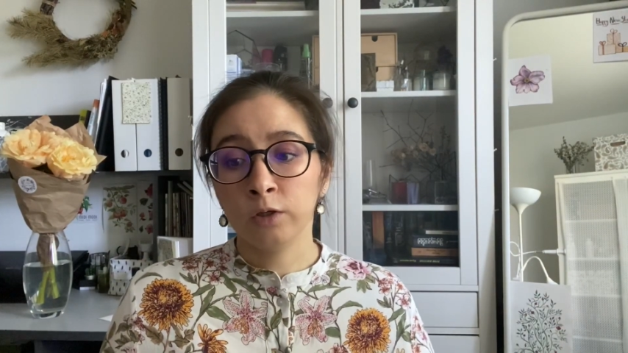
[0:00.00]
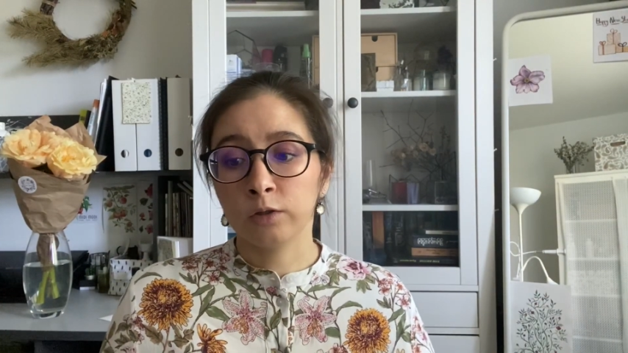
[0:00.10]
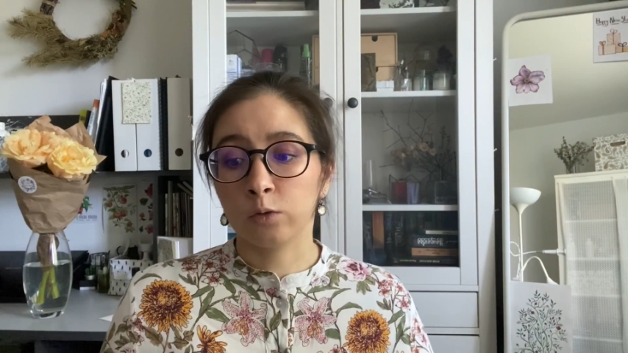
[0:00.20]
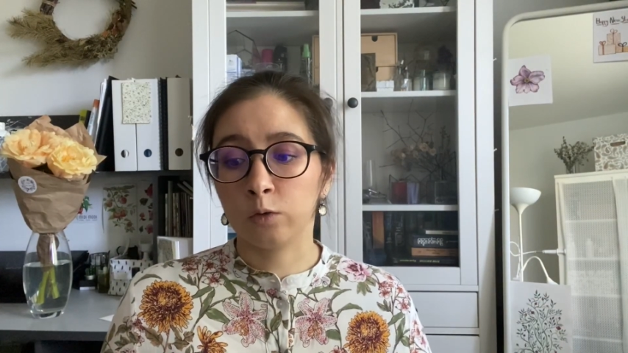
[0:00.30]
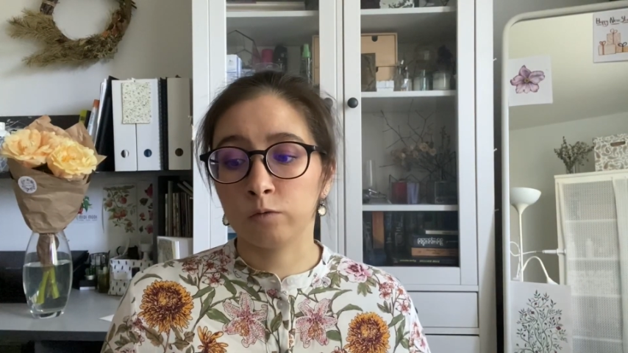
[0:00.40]

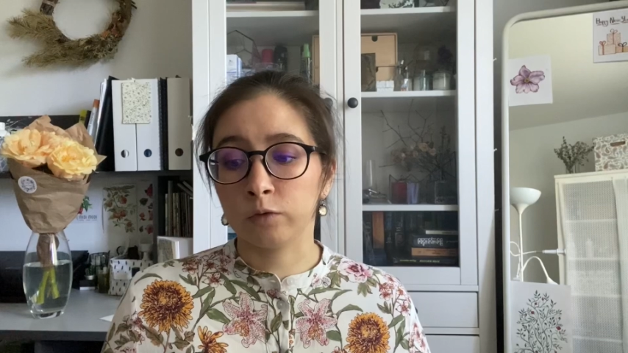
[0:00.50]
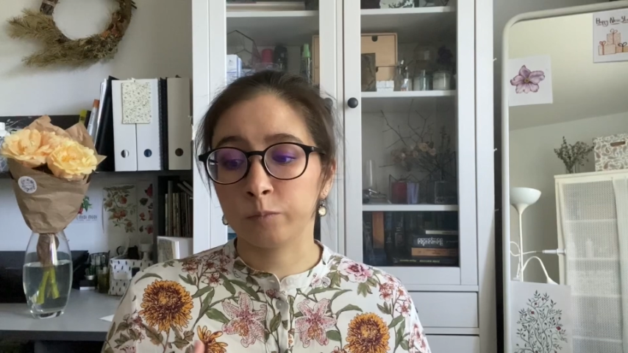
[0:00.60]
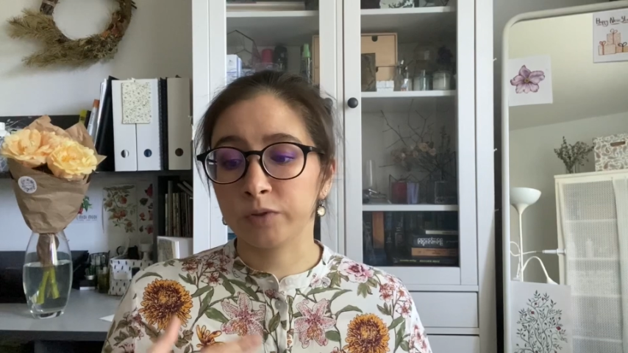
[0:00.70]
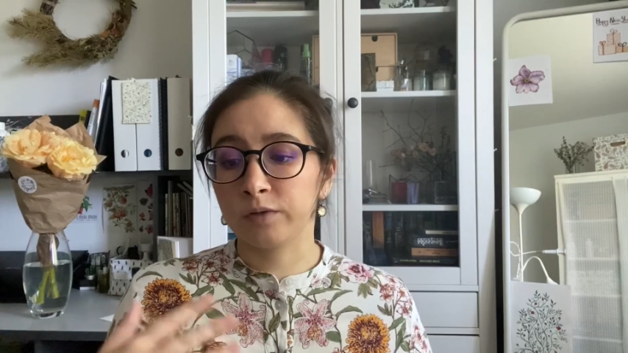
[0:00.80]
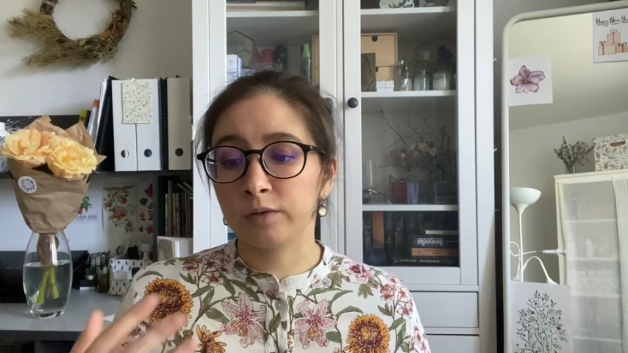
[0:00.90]
такого
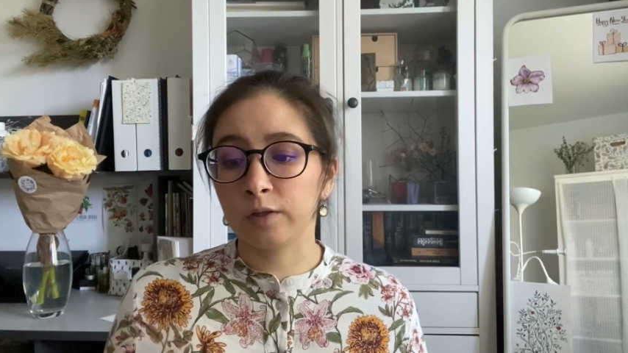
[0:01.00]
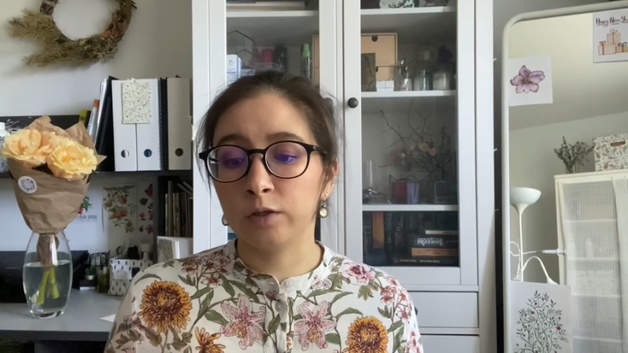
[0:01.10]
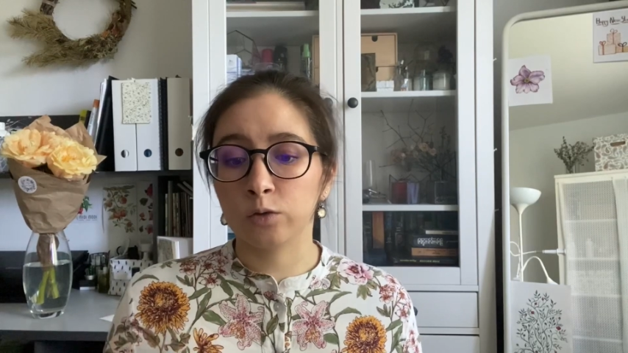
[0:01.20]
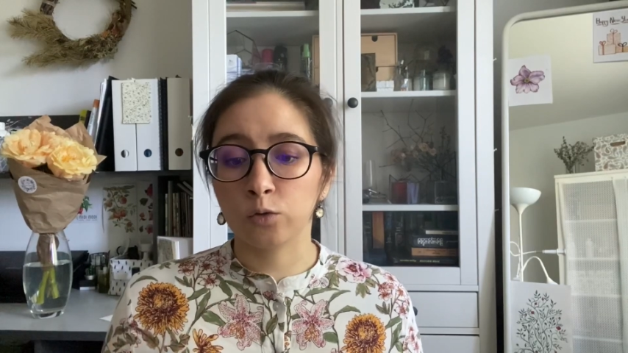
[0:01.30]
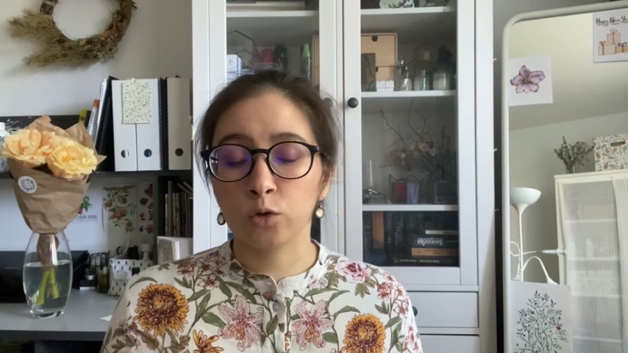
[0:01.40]

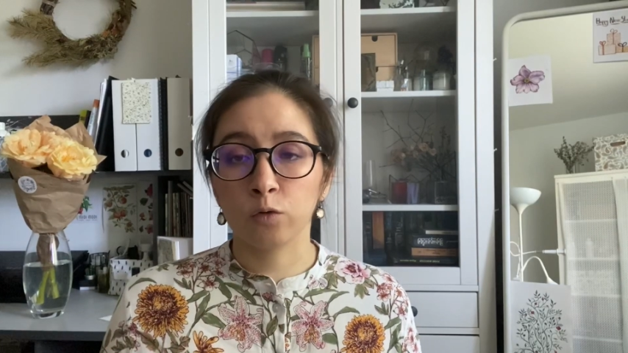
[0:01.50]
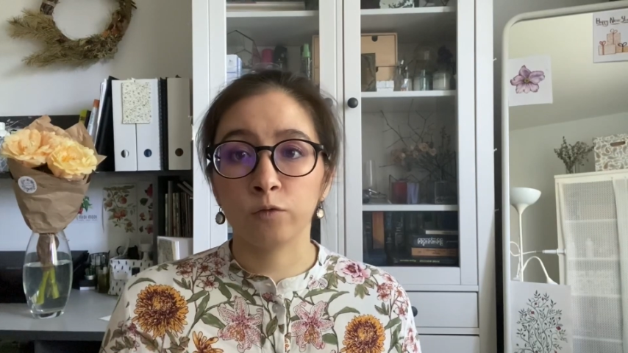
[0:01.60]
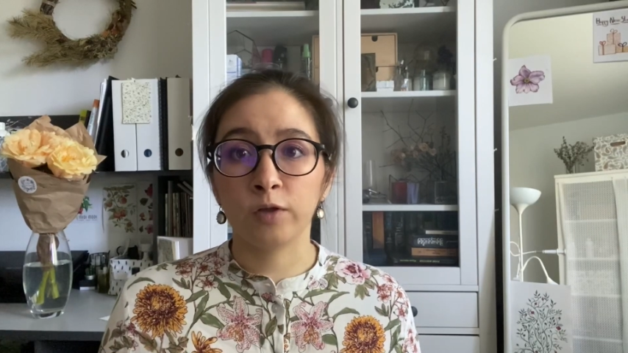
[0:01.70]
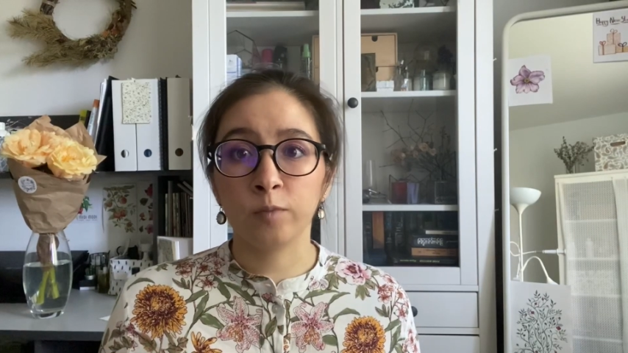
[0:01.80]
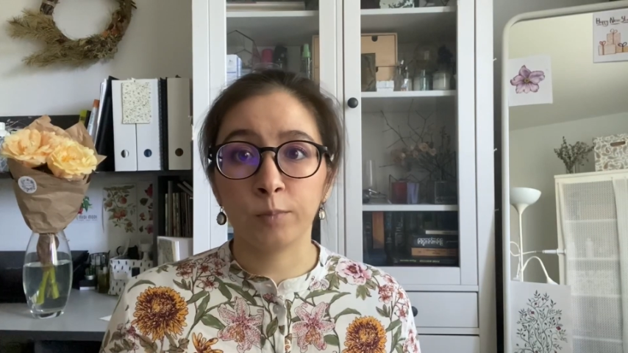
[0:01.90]
позиционирующего
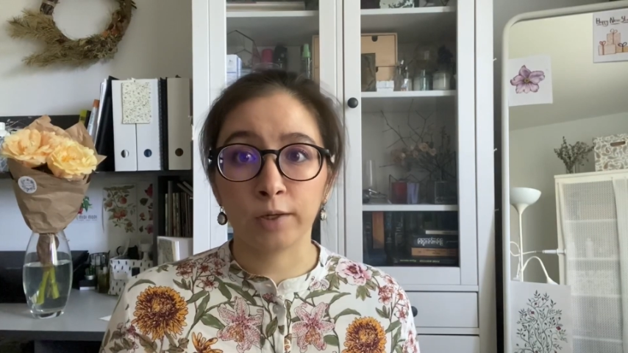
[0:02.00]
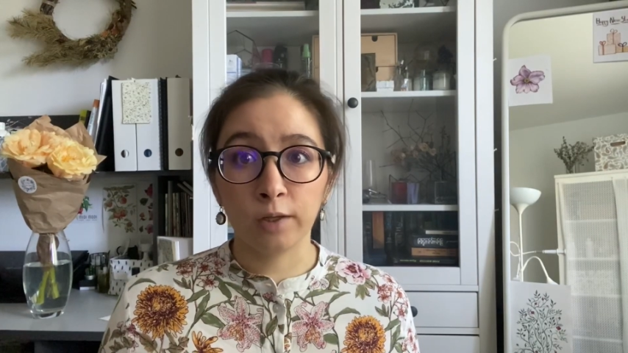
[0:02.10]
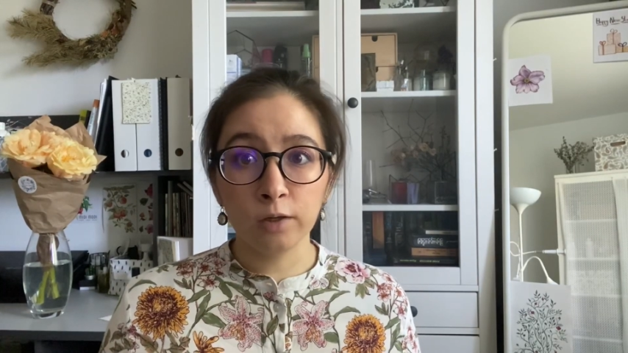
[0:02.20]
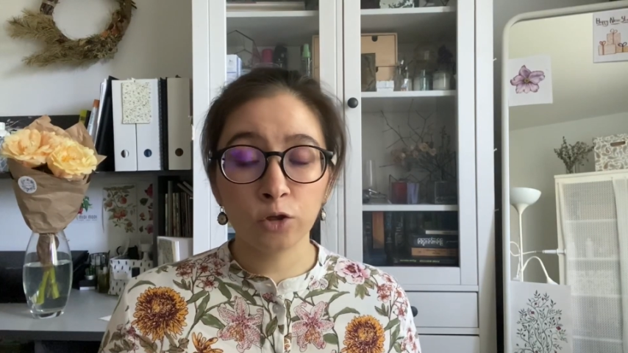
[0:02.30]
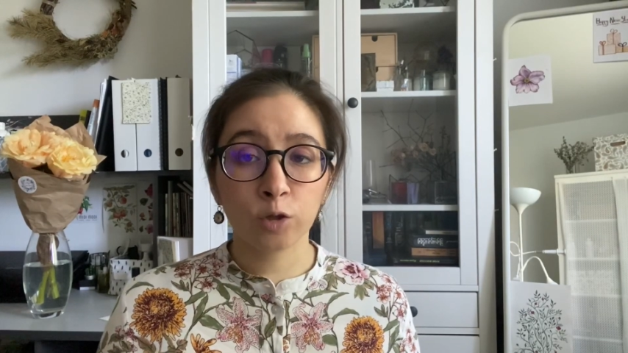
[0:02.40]
весь проект,